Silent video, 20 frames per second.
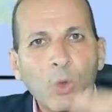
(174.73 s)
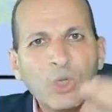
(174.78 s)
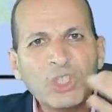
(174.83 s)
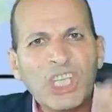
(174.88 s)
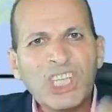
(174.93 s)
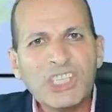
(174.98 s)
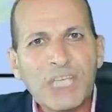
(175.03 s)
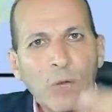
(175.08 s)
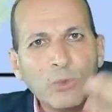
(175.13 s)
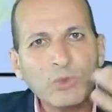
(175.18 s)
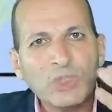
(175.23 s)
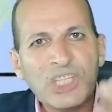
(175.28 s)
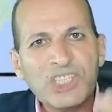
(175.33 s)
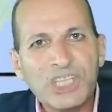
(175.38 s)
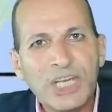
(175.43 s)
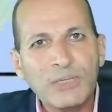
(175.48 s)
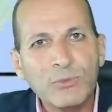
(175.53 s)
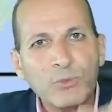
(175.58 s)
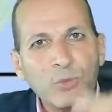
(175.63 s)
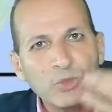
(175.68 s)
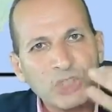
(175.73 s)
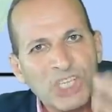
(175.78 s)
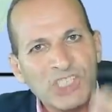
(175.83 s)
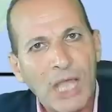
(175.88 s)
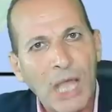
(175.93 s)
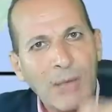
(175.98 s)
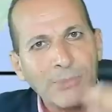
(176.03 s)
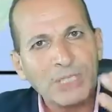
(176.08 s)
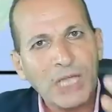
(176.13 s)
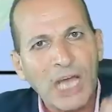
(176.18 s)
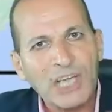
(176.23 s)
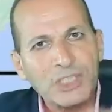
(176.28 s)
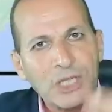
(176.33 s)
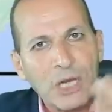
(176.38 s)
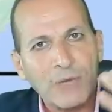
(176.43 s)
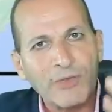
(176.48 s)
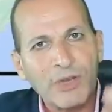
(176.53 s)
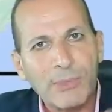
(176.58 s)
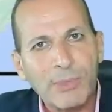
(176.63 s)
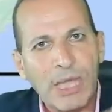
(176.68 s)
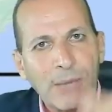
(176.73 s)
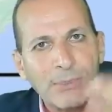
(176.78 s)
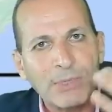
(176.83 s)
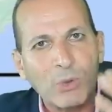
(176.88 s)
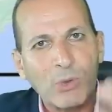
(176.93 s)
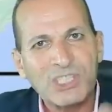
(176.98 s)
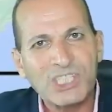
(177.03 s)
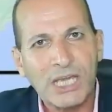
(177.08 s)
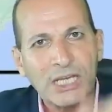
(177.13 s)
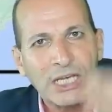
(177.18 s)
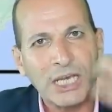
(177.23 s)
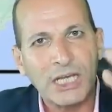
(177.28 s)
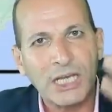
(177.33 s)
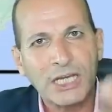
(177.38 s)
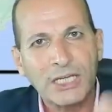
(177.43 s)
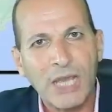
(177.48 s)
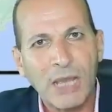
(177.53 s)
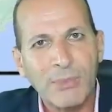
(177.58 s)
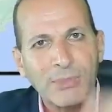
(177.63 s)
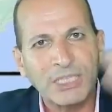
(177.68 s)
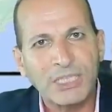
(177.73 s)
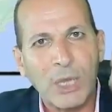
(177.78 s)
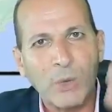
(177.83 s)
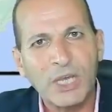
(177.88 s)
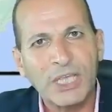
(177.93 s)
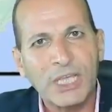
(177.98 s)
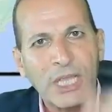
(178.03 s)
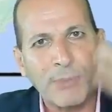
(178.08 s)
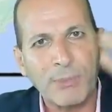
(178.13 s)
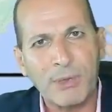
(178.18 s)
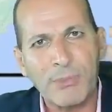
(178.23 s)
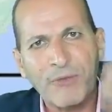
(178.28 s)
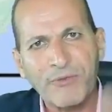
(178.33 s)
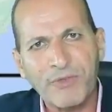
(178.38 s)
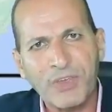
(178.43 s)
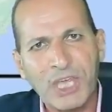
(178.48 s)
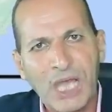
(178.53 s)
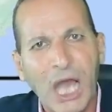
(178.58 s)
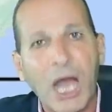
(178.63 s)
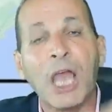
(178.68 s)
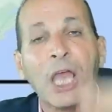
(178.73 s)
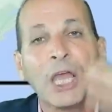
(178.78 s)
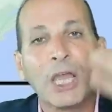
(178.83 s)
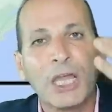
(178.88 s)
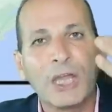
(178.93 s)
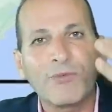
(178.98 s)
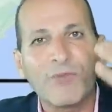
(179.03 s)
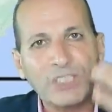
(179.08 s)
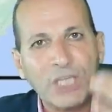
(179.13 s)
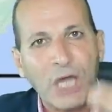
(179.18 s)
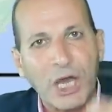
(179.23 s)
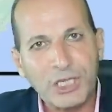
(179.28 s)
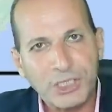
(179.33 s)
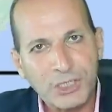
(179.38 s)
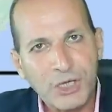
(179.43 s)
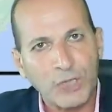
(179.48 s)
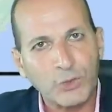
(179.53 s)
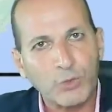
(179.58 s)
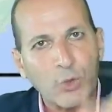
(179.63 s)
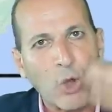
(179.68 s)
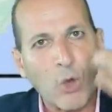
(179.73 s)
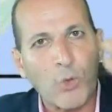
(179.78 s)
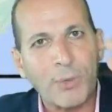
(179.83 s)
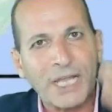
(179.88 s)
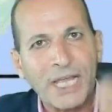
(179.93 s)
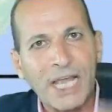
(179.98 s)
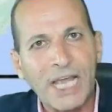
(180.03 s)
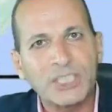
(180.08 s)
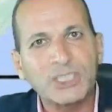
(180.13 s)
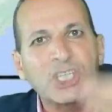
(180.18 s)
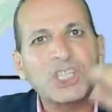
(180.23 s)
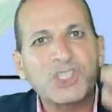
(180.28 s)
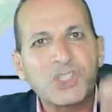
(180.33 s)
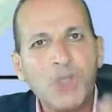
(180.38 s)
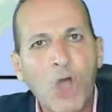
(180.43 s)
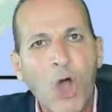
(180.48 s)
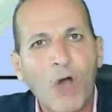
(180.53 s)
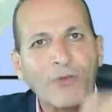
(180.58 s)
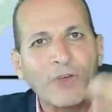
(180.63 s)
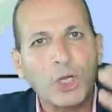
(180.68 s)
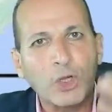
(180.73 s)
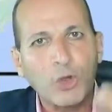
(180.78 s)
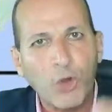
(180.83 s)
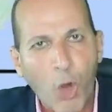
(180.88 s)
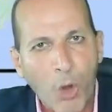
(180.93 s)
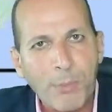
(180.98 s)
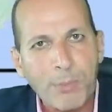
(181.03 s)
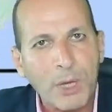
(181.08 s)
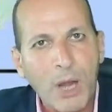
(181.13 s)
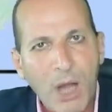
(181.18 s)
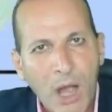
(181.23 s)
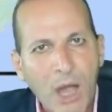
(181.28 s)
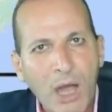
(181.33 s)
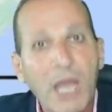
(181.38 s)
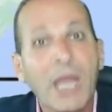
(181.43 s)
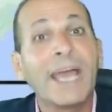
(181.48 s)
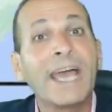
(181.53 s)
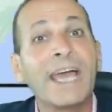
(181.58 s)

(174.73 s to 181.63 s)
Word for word: و99.9 من من وسائل الإعلام الدولية بما فيها الفضائيات وكبريات الصحف الكبرى